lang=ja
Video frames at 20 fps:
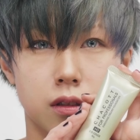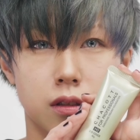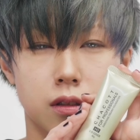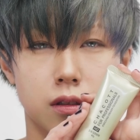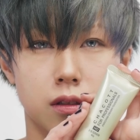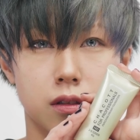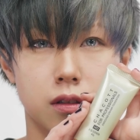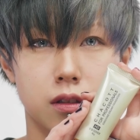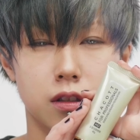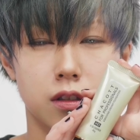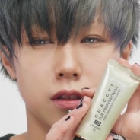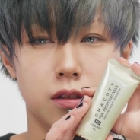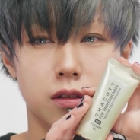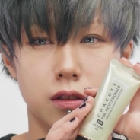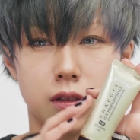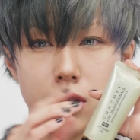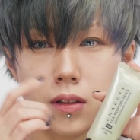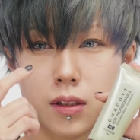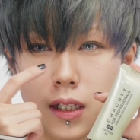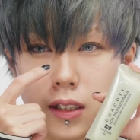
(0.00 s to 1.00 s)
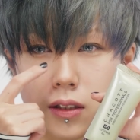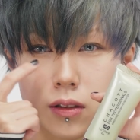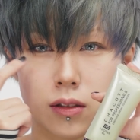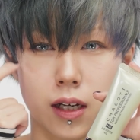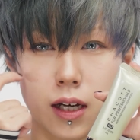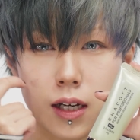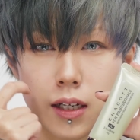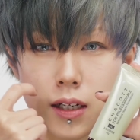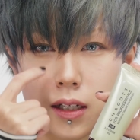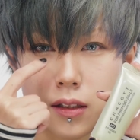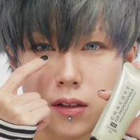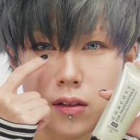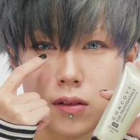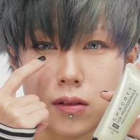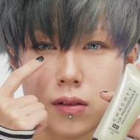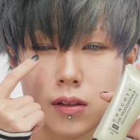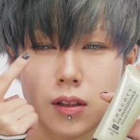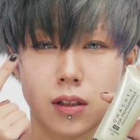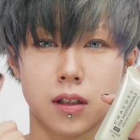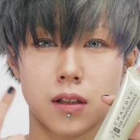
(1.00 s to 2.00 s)
極力最初にハイライトを
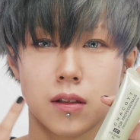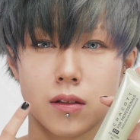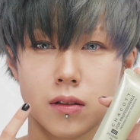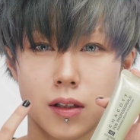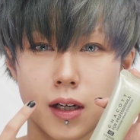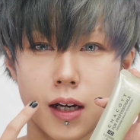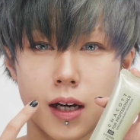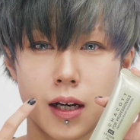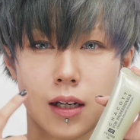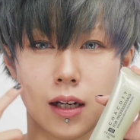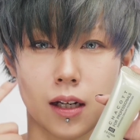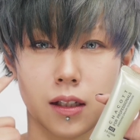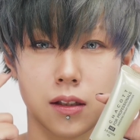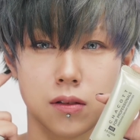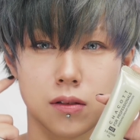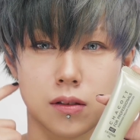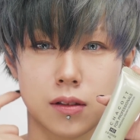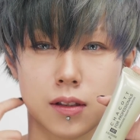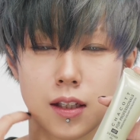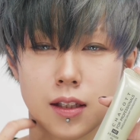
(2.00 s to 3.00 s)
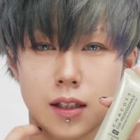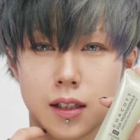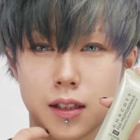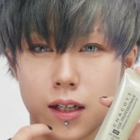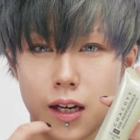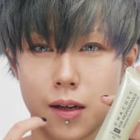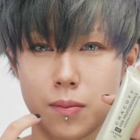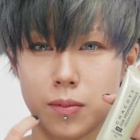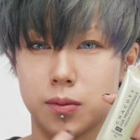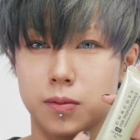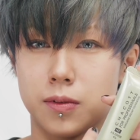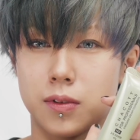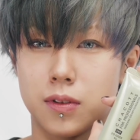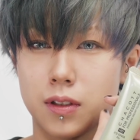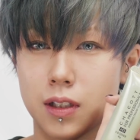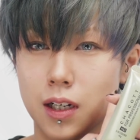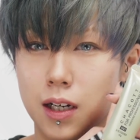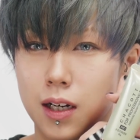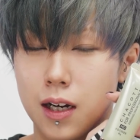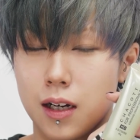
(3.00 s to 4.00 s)
のせてるのでハイライトをつけてない部
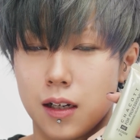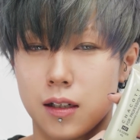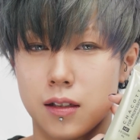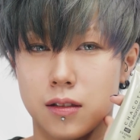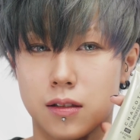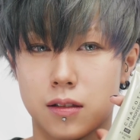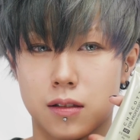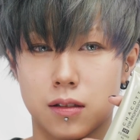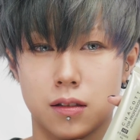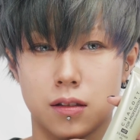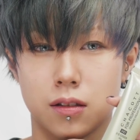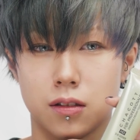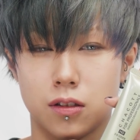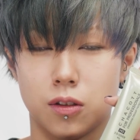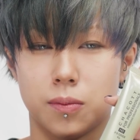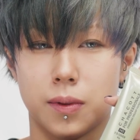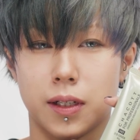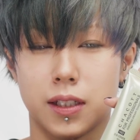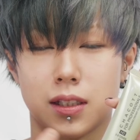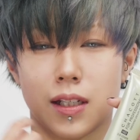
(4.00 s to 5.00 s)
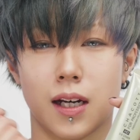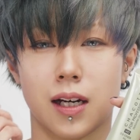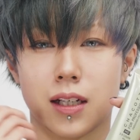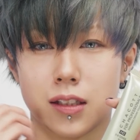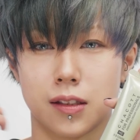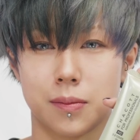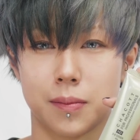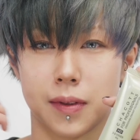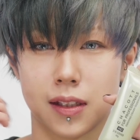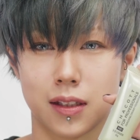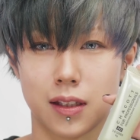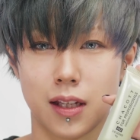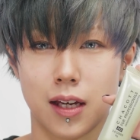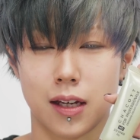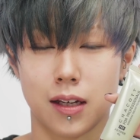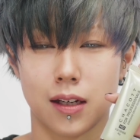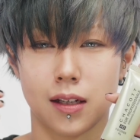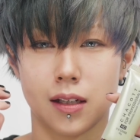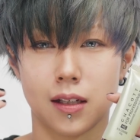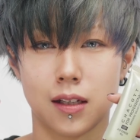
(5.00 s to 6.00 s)
分から伸ばし始めて